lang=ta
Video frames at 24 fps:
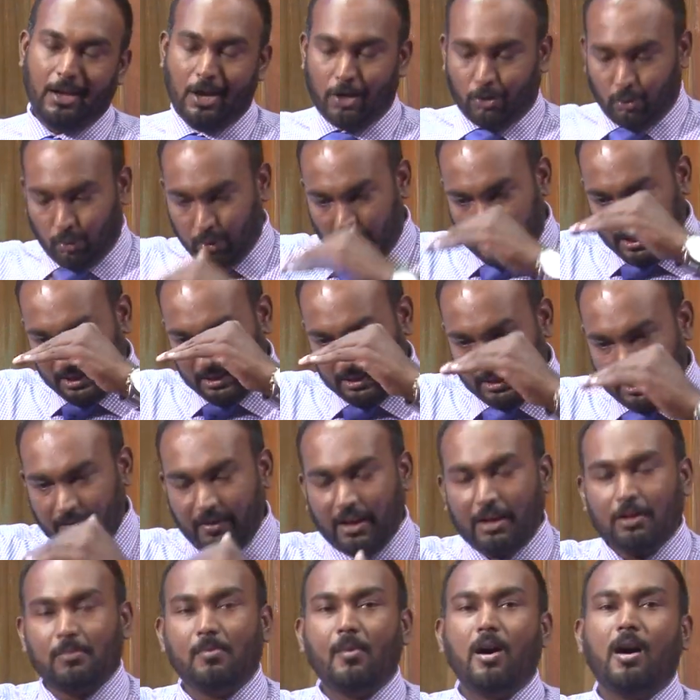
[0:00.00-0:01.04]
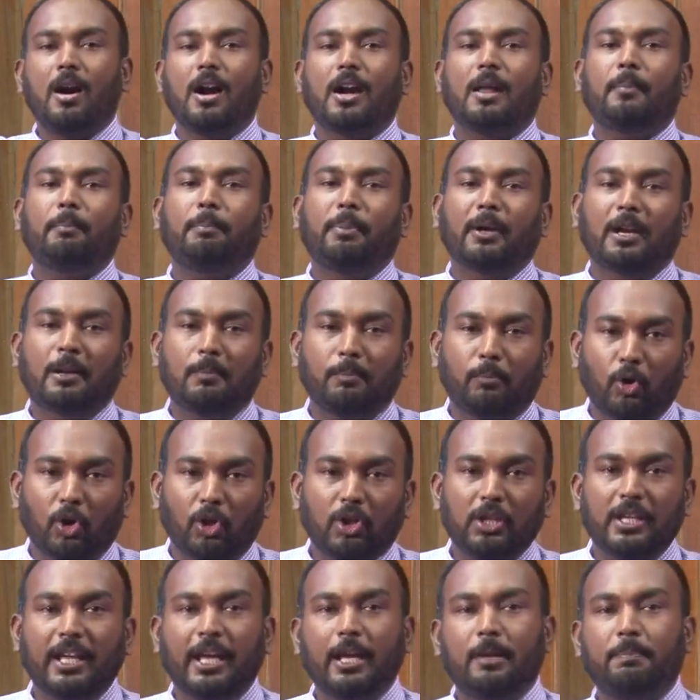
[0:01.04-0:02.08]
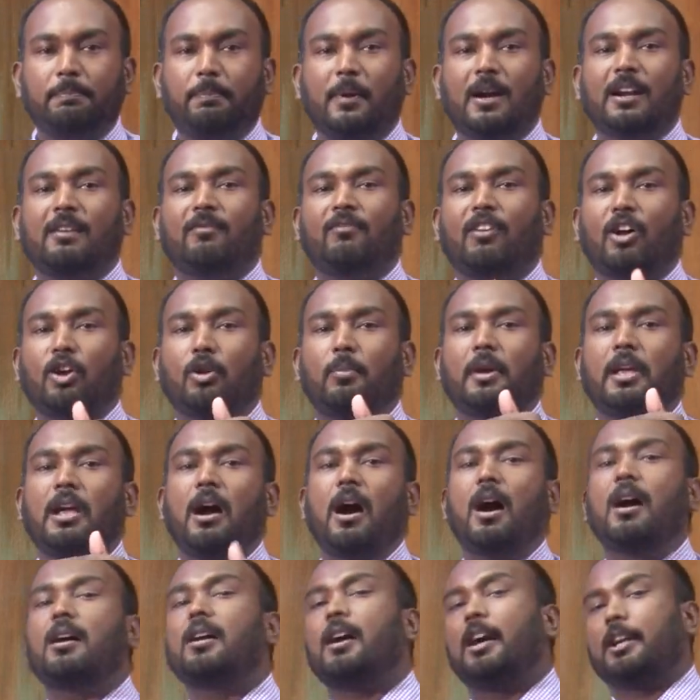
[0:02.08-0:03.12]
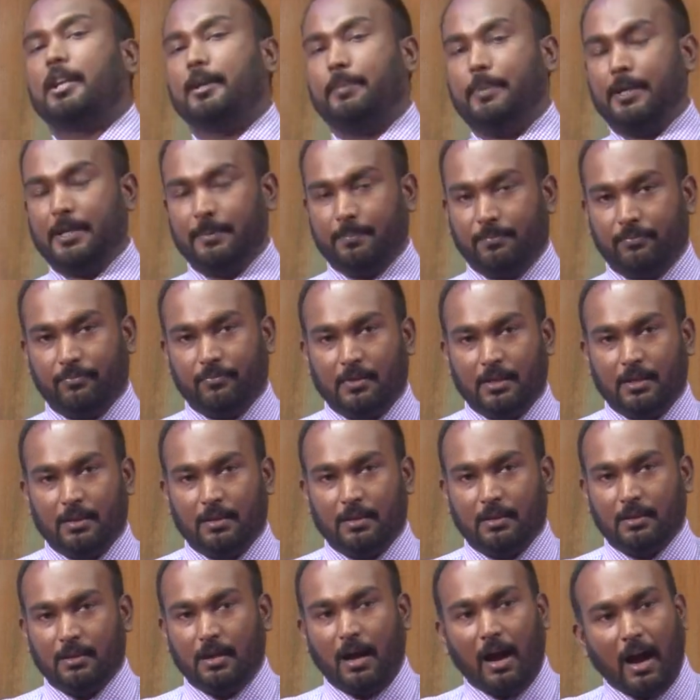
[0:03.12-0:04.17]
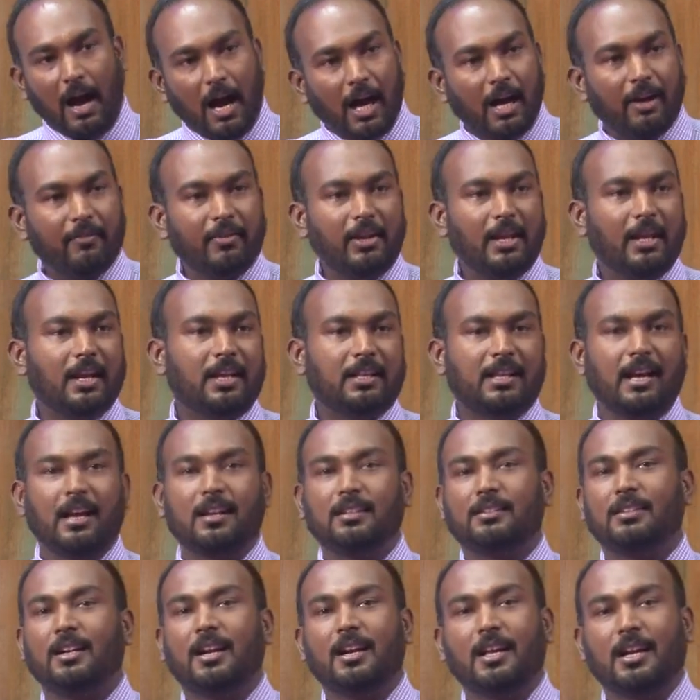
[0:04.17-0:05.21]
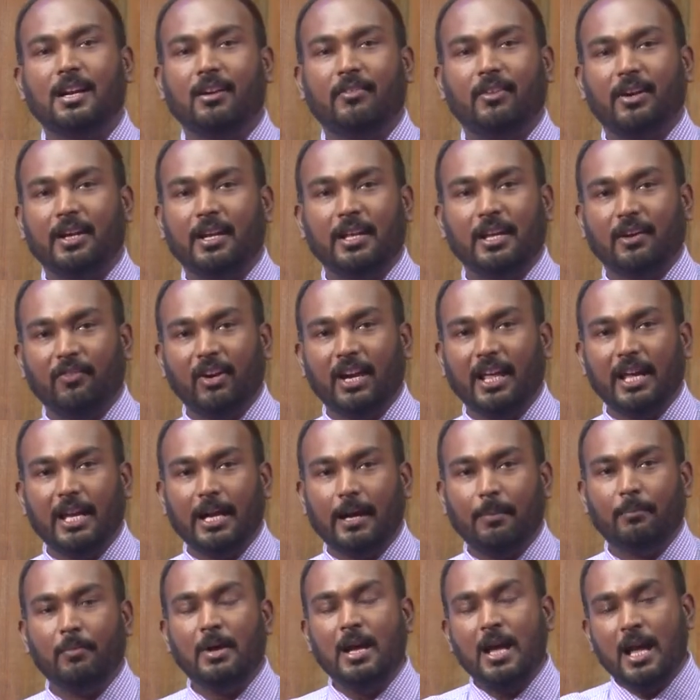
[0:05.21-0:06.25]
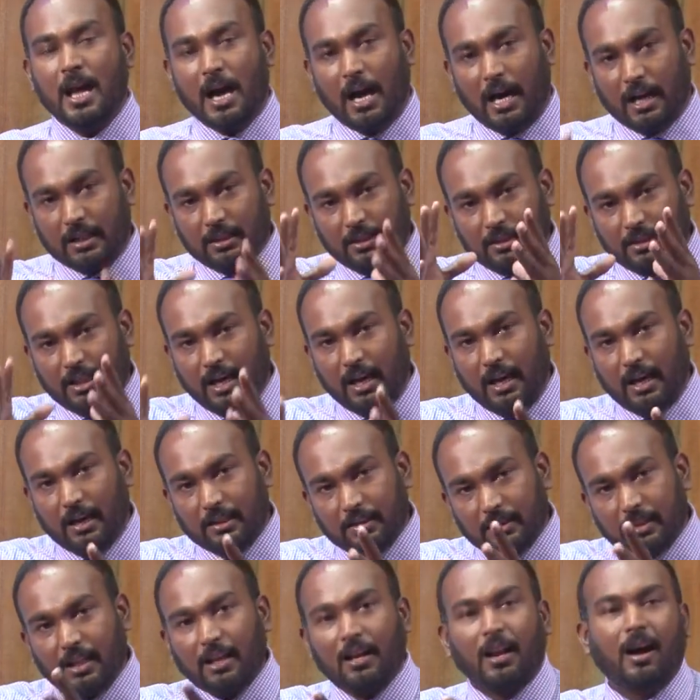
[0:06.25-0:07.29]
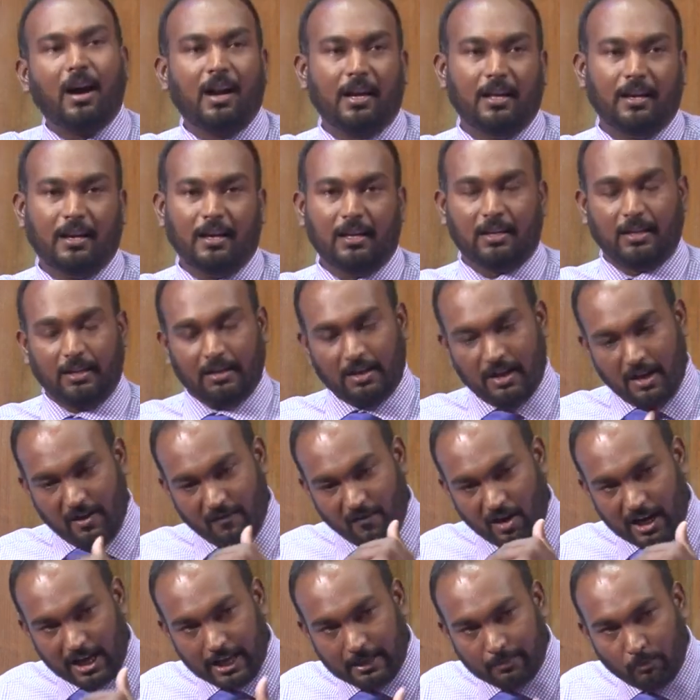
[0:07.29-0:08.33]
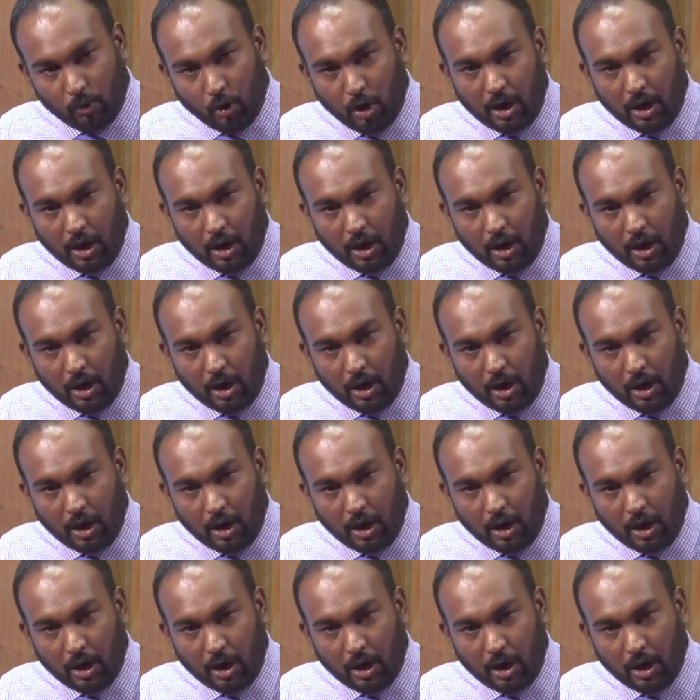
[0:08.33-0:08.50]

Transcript: குறைந்த வருமானம் பெறும் பொழுது ஏற்படும் வறுமையாக காட்டப்படும் ஆகவே நீங்கள் கருத்தில் எடுக்க வேண்டிய விடயம் அந்த அந்த நாடுகளுக்கு வளர்முக